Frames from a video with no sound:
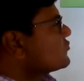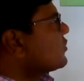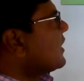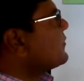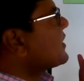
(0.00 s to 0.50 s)

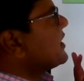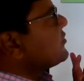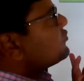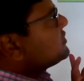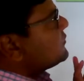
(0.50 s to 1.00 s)
তো আমরা
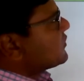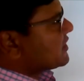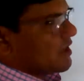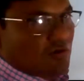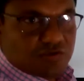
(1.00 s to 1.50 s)
এই
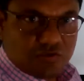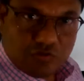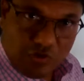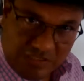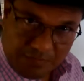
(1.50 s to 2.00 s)
উদ্দীপকের আলোকে
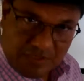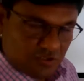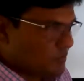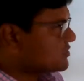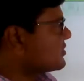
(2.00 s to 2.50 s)
যদি ক নম্বর
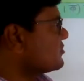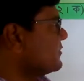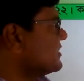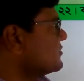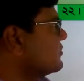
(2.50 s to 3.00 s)
সমস্যা
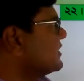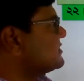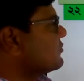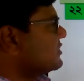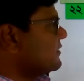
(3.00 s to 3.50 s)
সমাধান করি
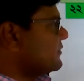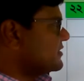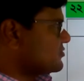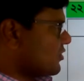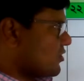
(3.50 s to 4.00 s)
যে ক
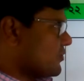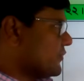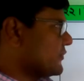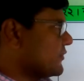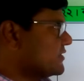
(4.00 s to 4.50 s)
নাম্বারে শখ
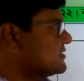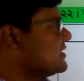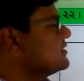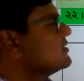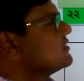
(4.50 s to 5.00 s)
অঙ্কন
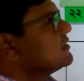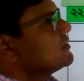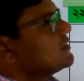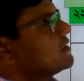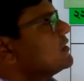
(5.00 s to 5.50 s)
করেছি
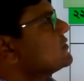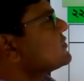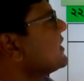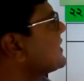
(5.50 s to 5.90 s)
তো